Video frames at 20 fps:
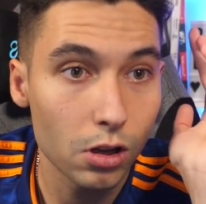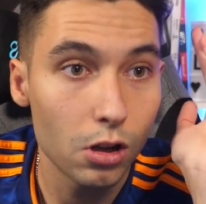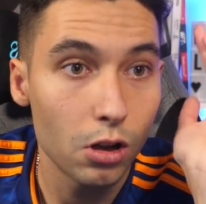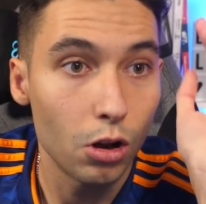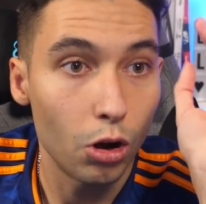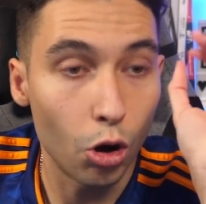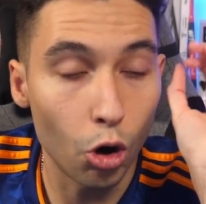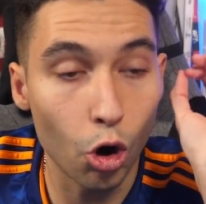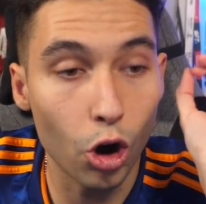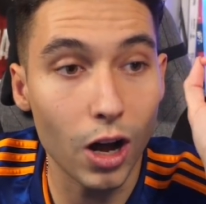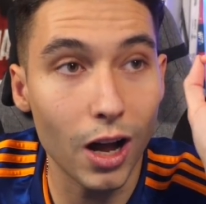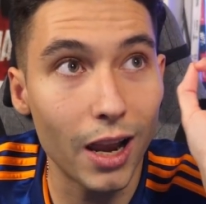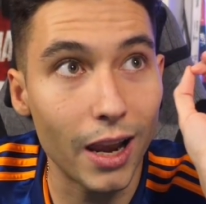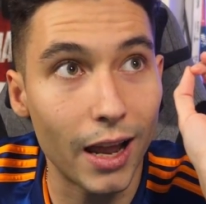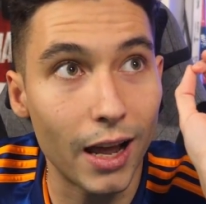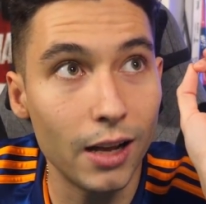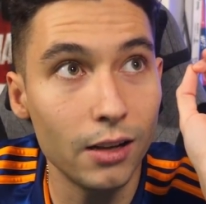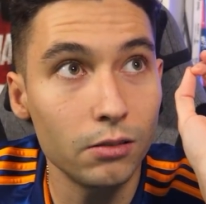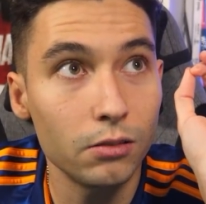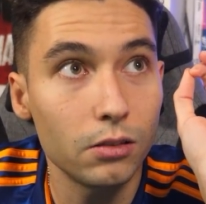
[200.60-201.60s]

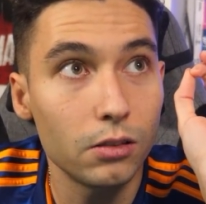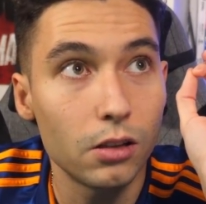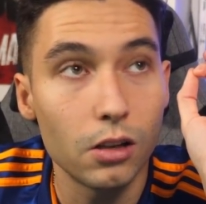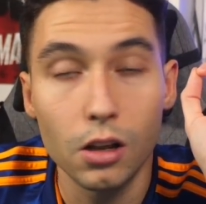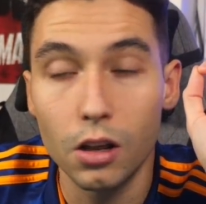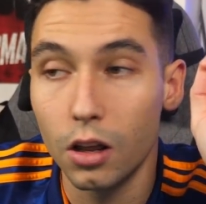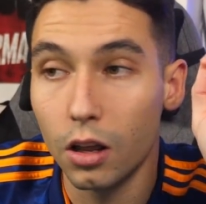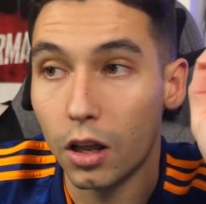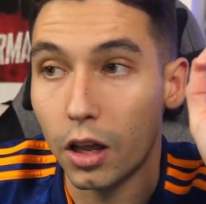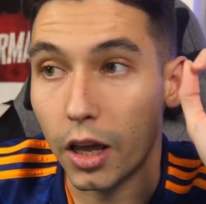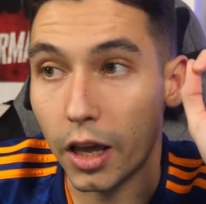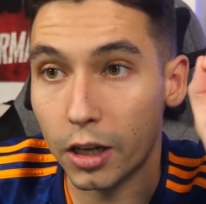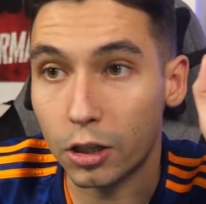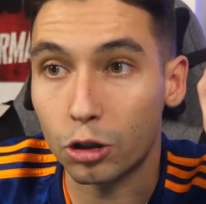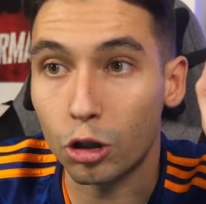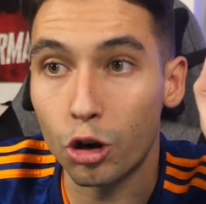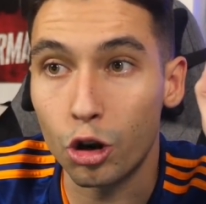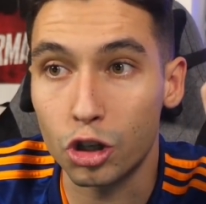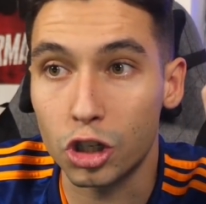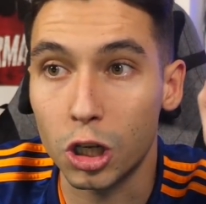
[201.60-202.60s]
ojalá
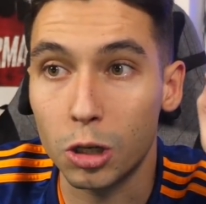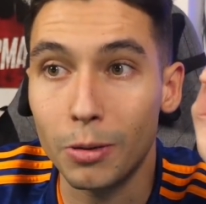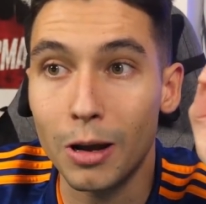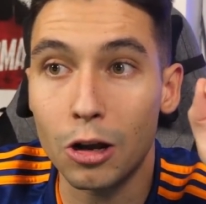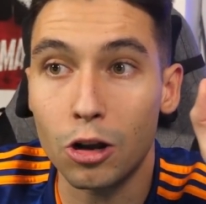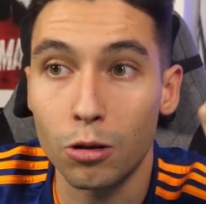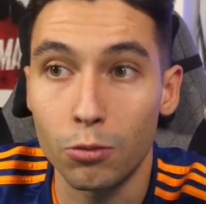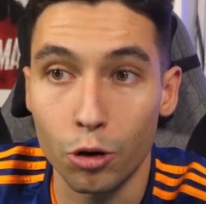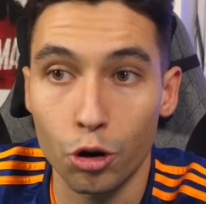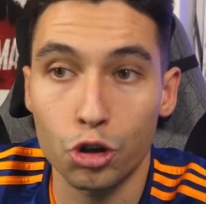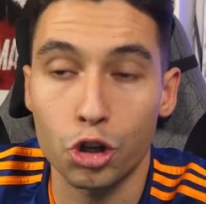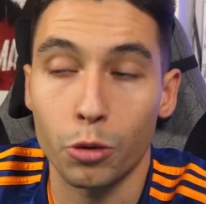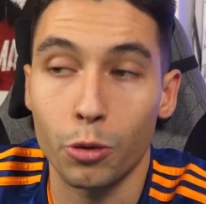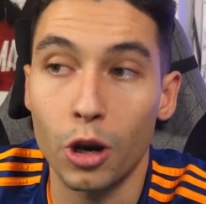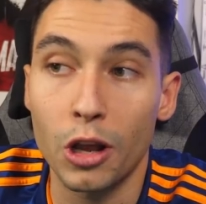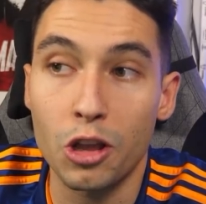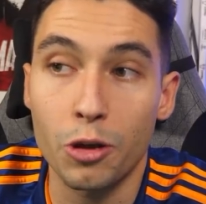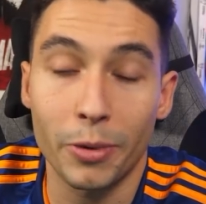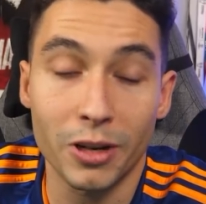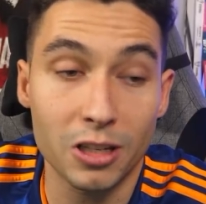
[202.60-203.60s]
esto nos sirva como nos sirvió
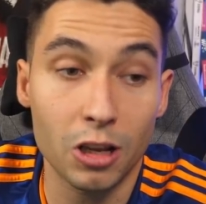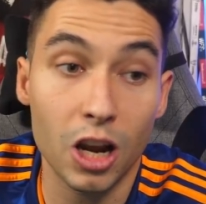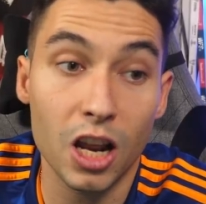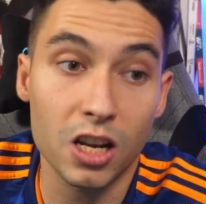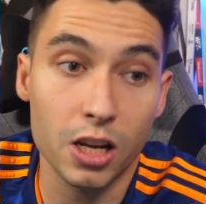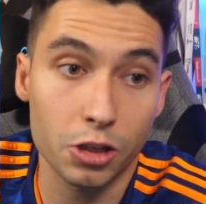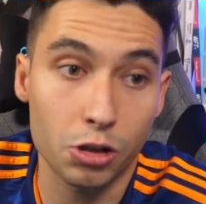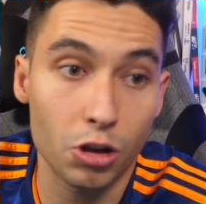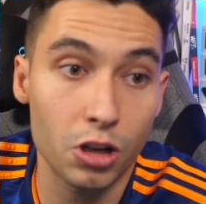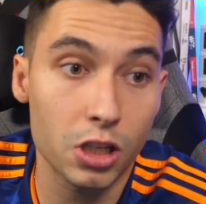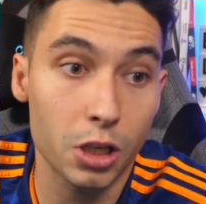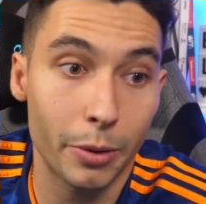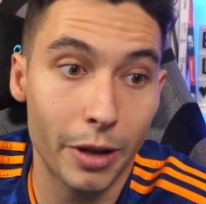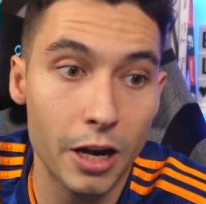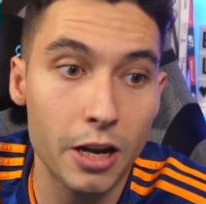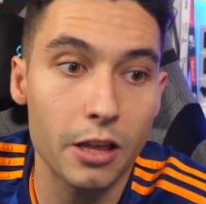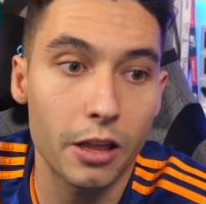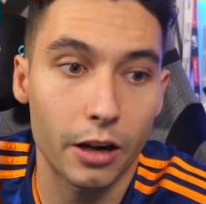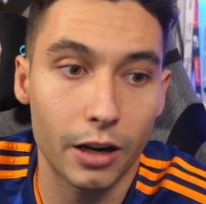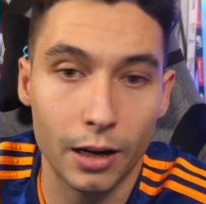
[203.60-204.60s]
el año pasado las lesiones de
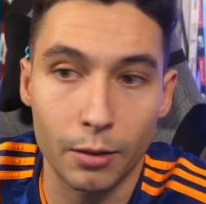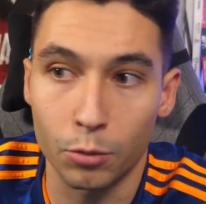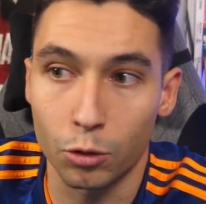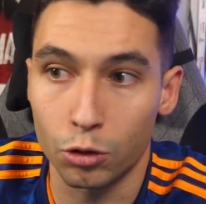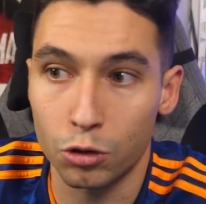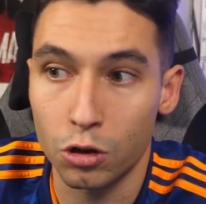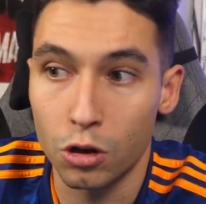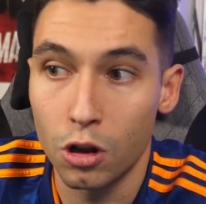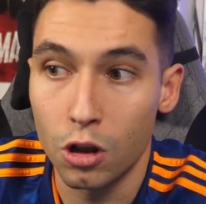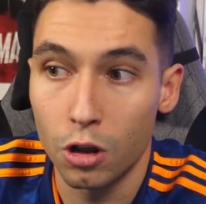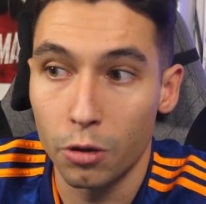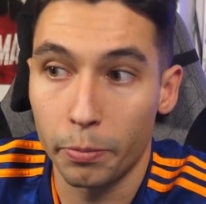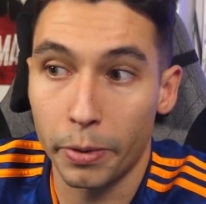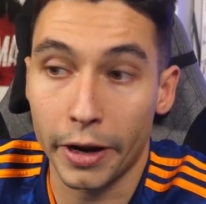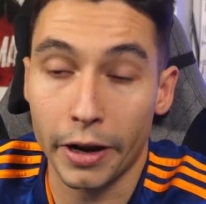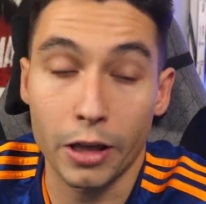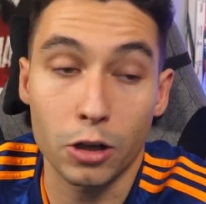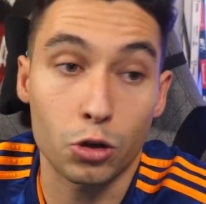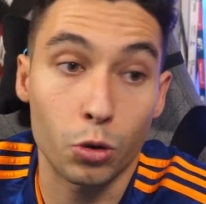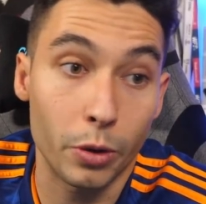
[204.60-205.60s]
Barani y de Ramos.
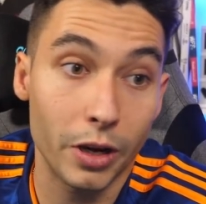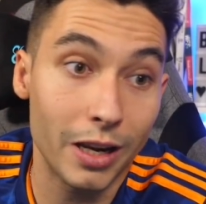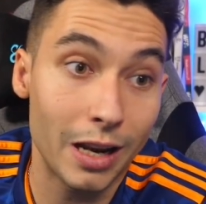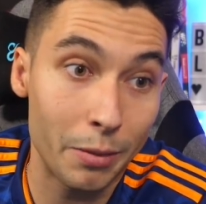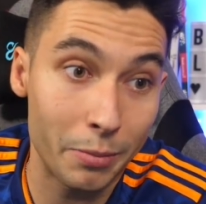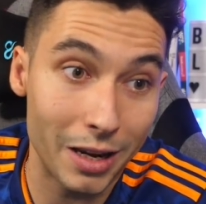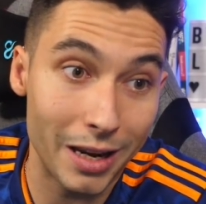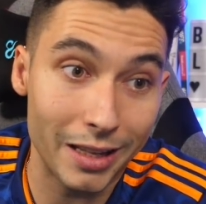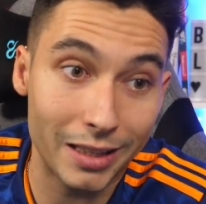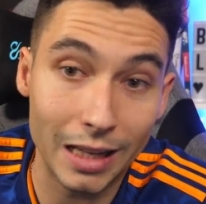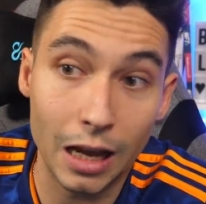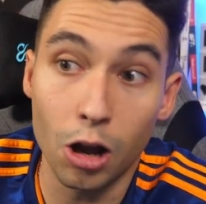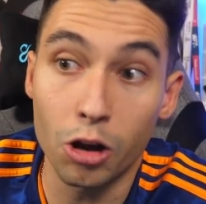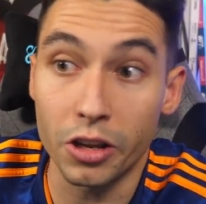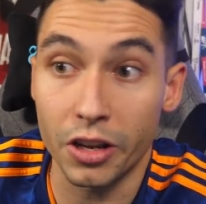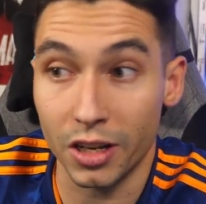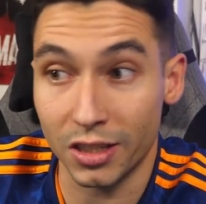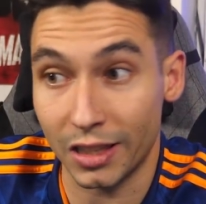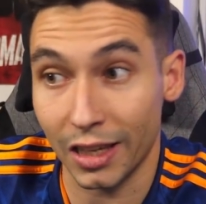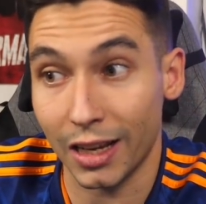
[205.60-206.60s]
Para descubrir a Militao
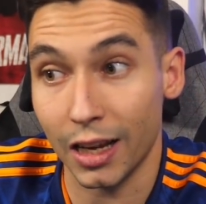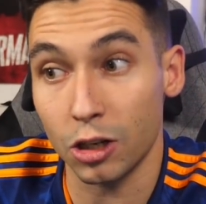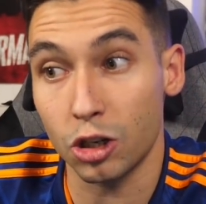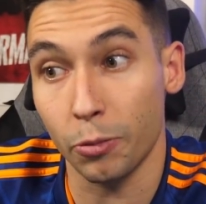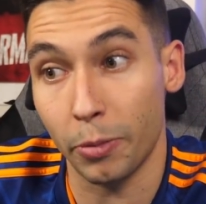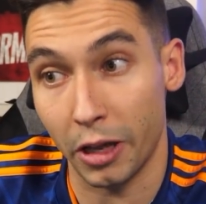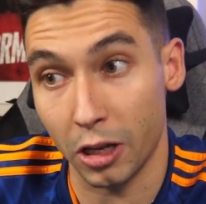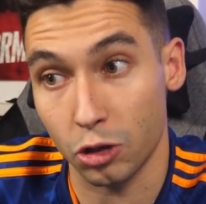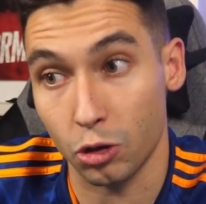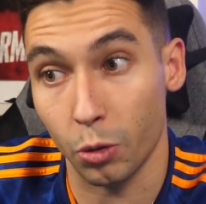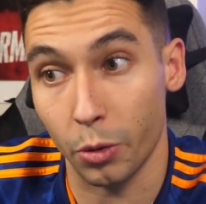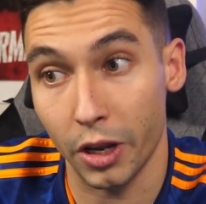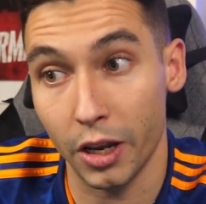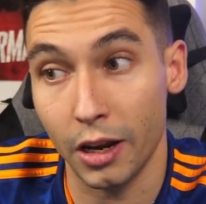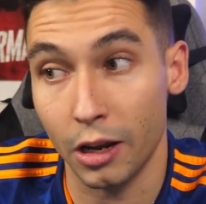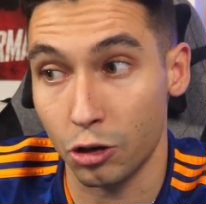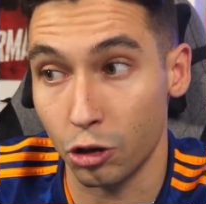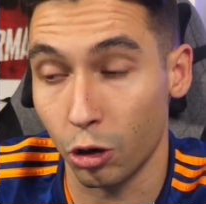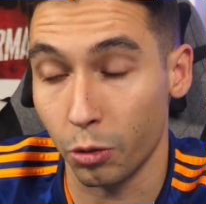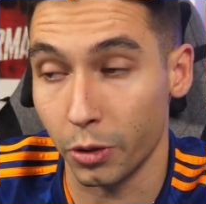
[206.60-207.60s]
y en este caso para descubrir
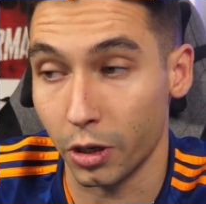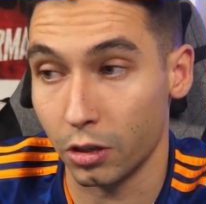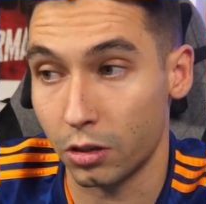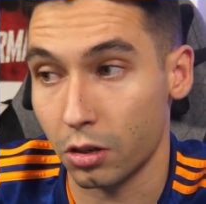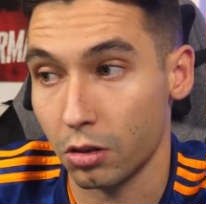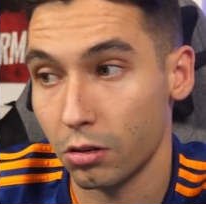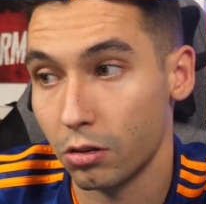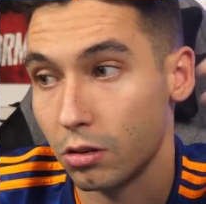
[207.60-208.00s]
a Jovic.